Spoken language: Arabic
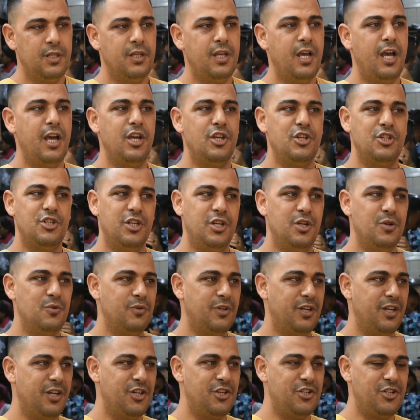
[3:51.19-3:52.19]
كيجي
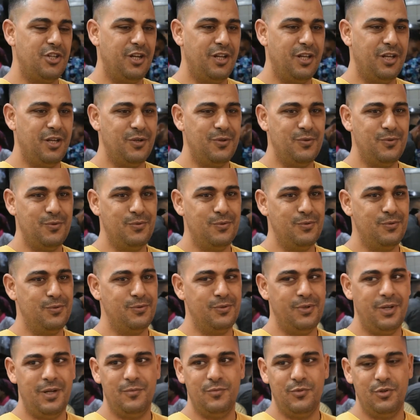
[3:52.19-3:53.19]
وكيشري
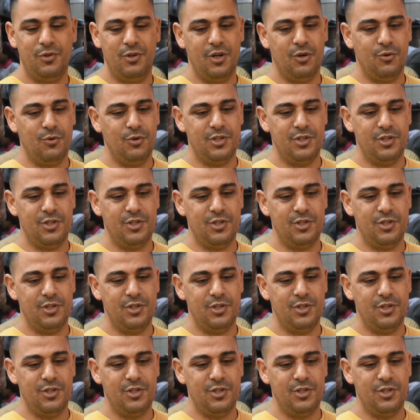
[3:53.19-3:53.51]
والحمد لله